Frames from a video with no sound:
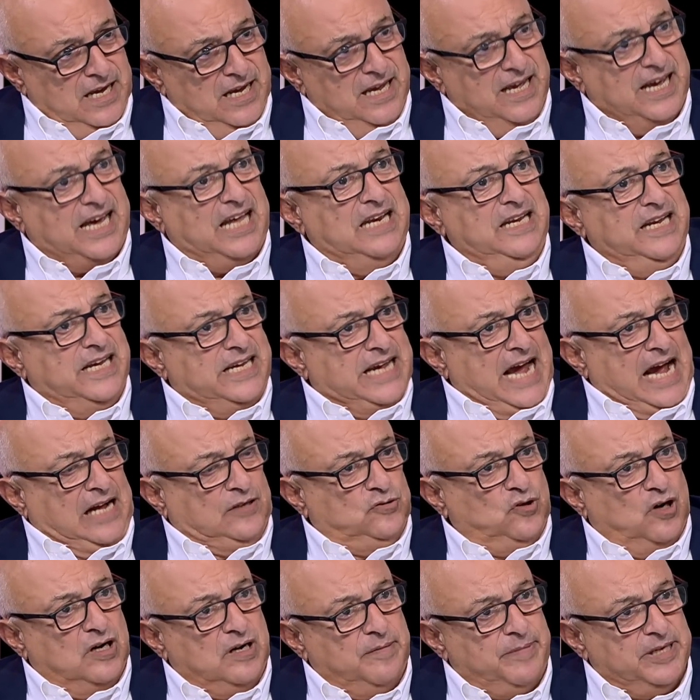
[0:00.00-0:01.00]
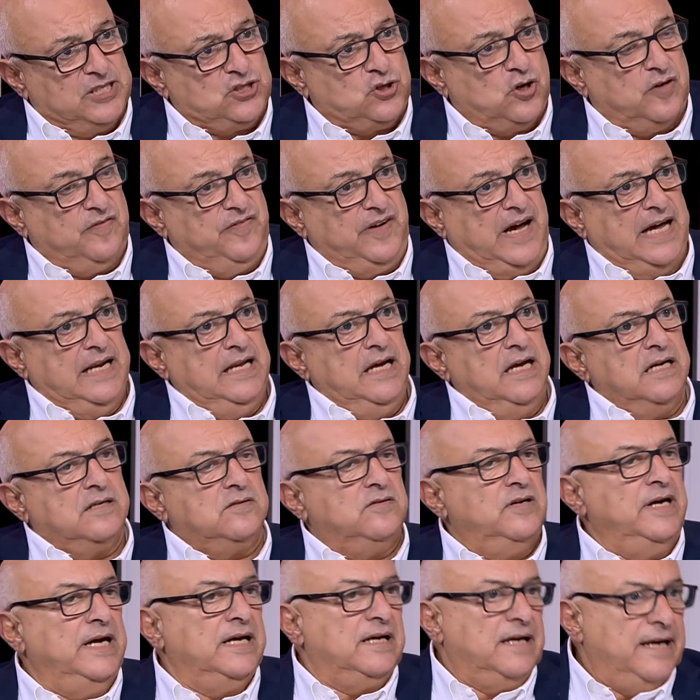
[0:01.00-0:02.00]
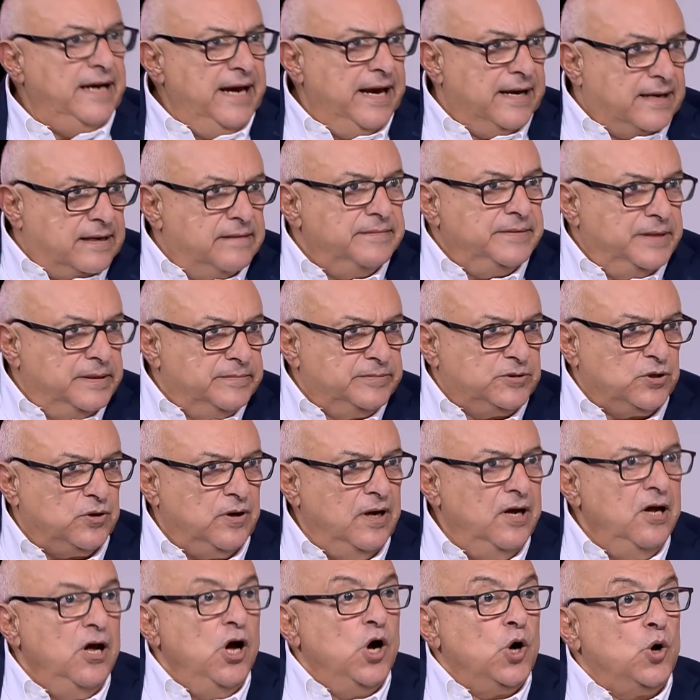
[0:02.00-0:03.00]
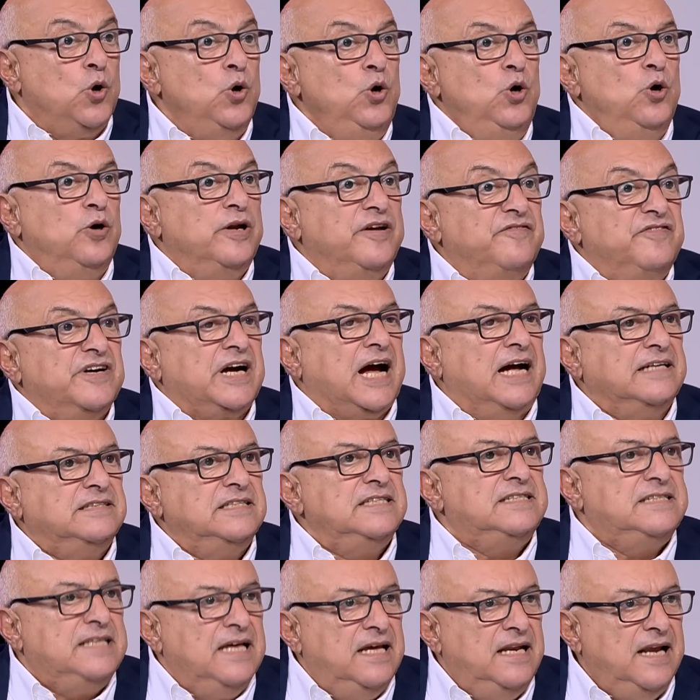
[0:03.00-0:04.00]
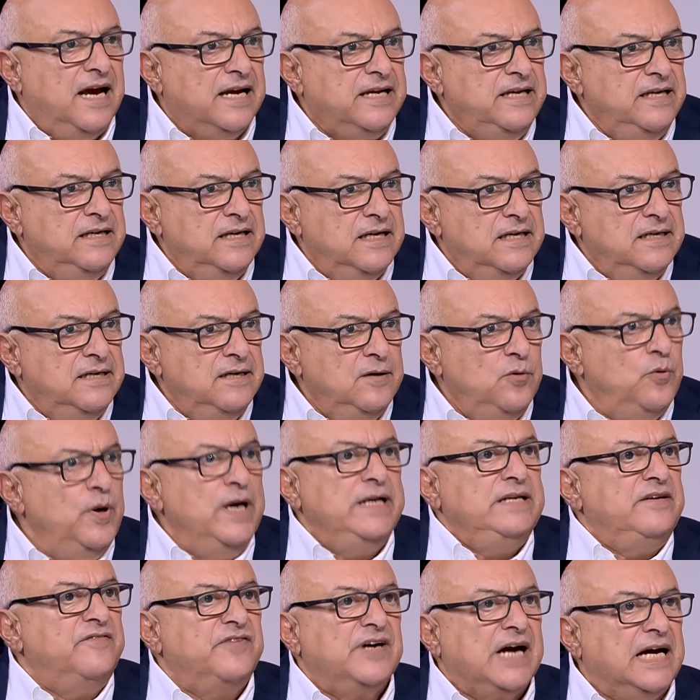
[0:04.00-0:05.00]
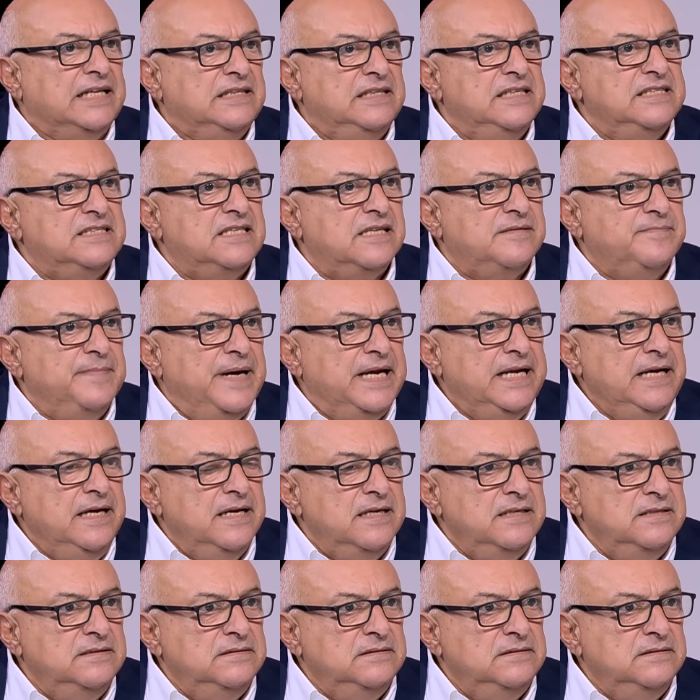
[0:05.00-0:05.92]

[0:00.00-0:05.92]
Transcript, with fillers: خليك قاعد وانا بصرف عليك وهيك هيك بتروح كله نفقات استهلاكيه وين النفقات الاستثماريه